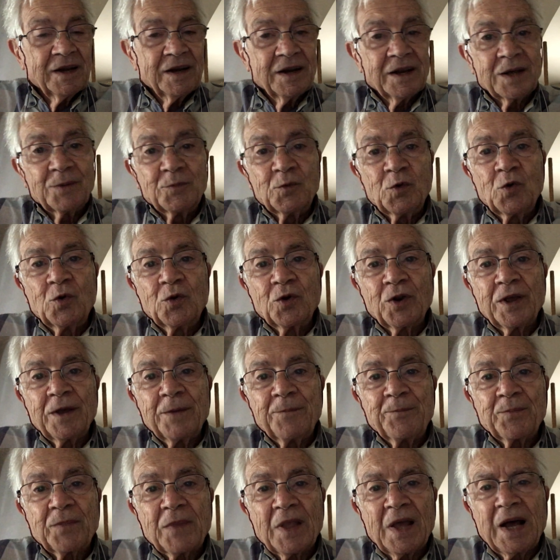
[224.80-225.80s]

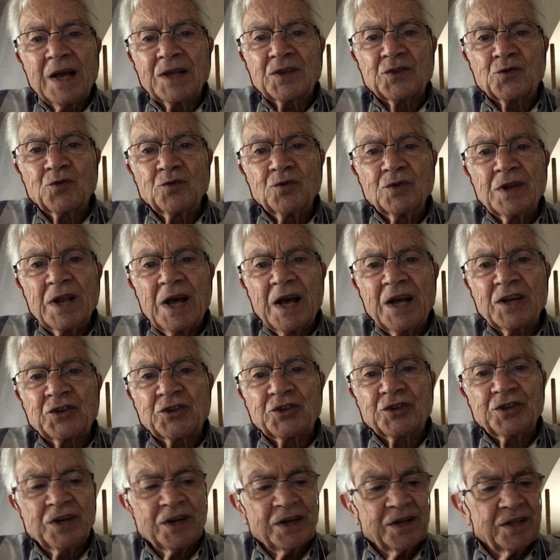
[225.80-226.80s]
L'amore ha sul
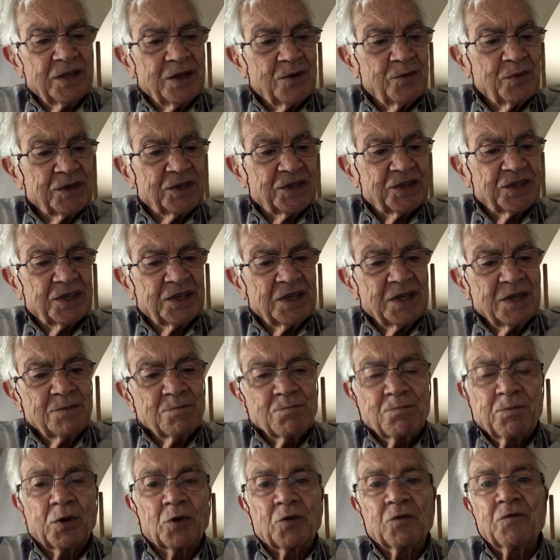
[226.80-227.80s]
nascere di questi
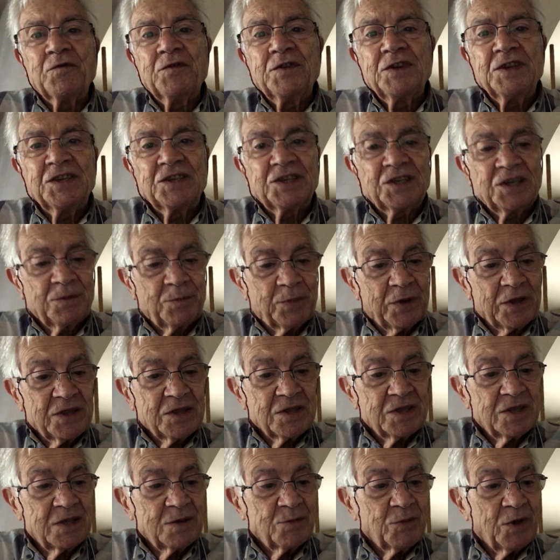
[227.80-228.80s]
improvvisi
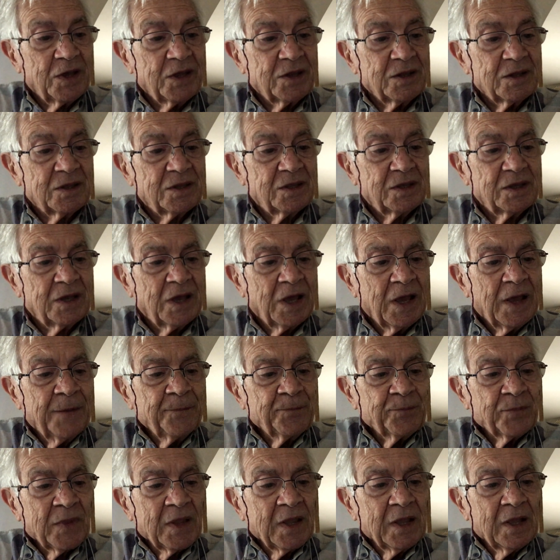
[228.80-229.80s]
pentimenti,
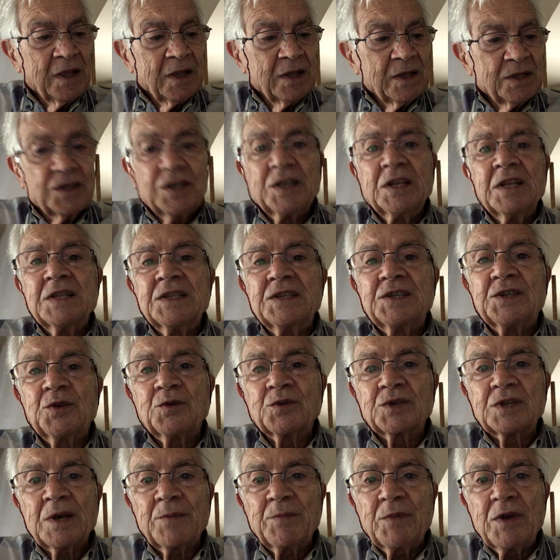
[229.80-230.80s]

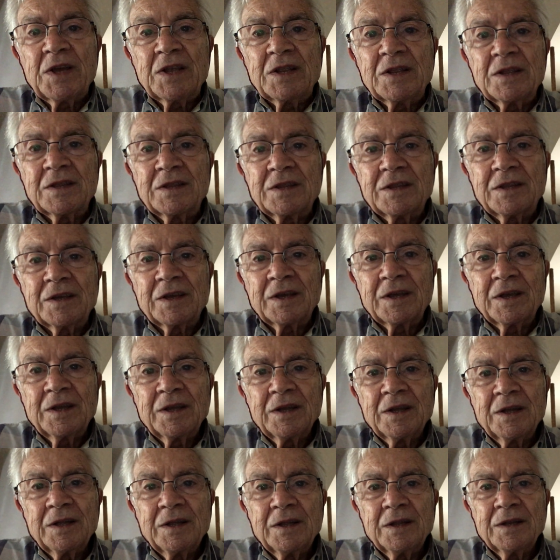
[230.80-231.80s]
silenziosamente
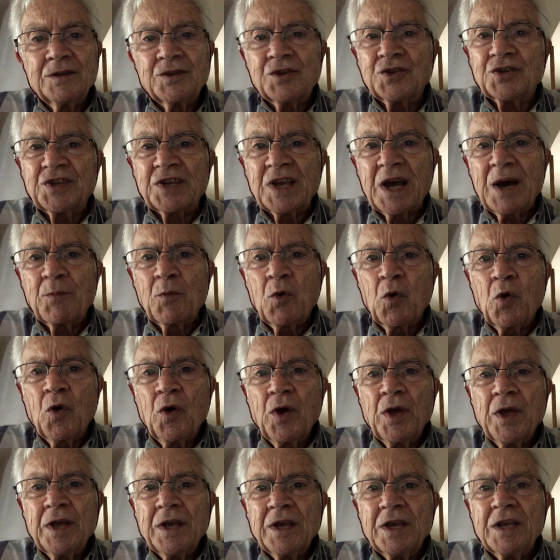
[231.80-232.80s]
ci siamo
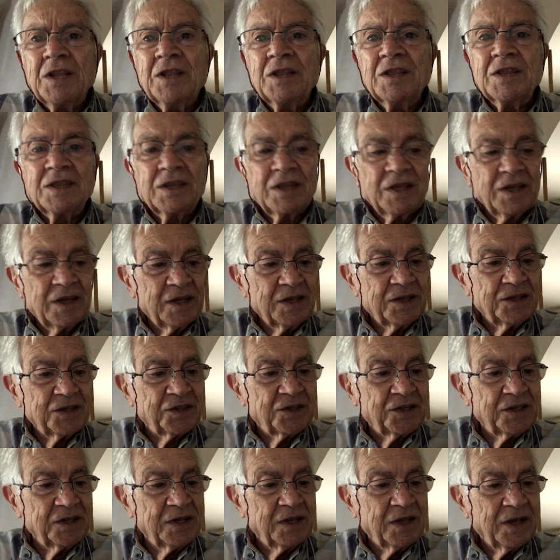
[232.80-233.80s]

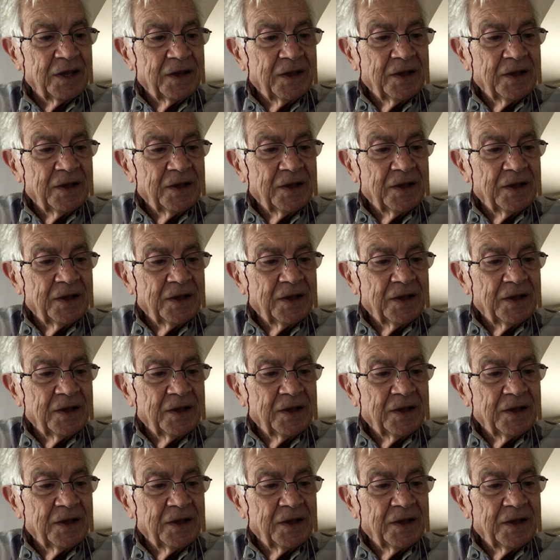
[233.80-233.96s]
intesi.